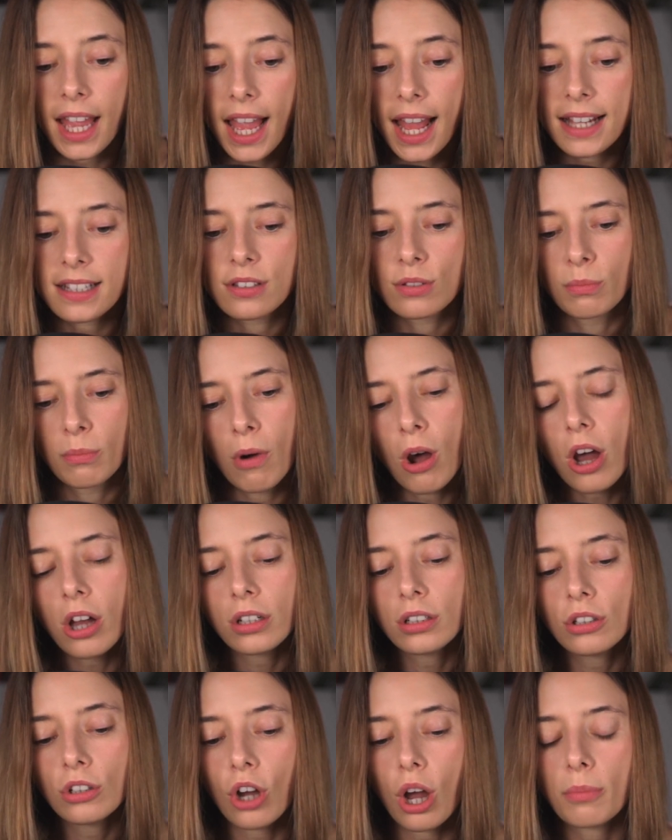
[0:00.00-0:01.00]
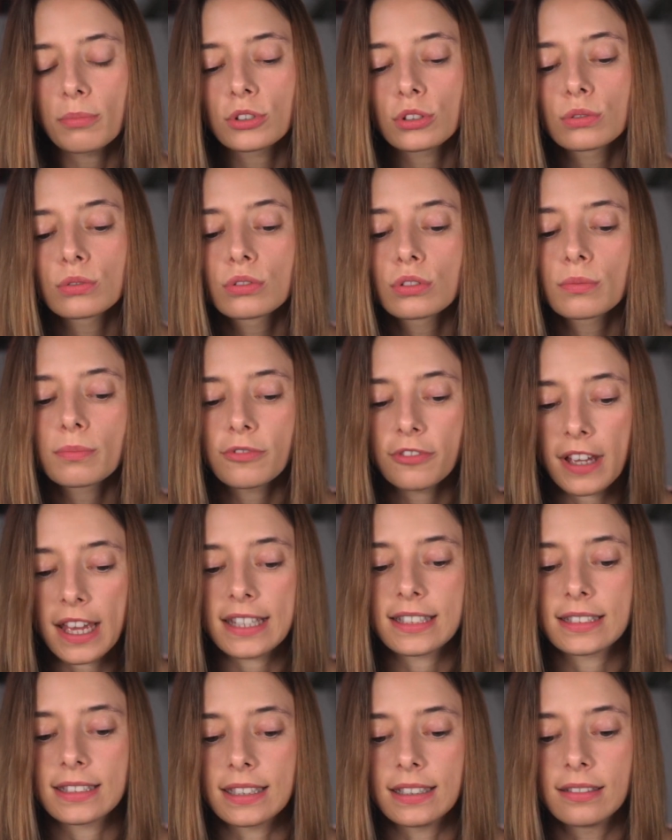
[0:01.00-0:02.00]
Also morgen kommst du zum
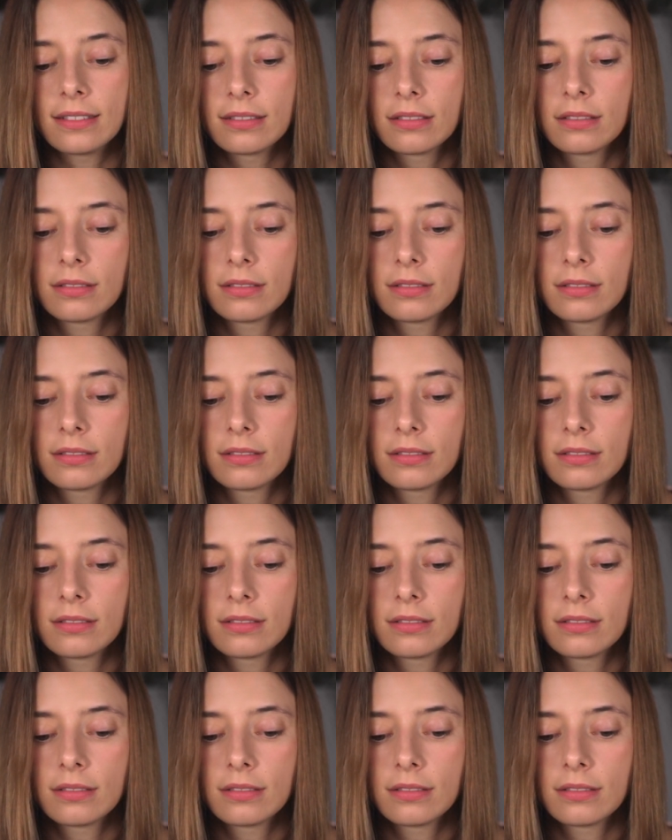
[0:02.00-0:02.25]
Feste.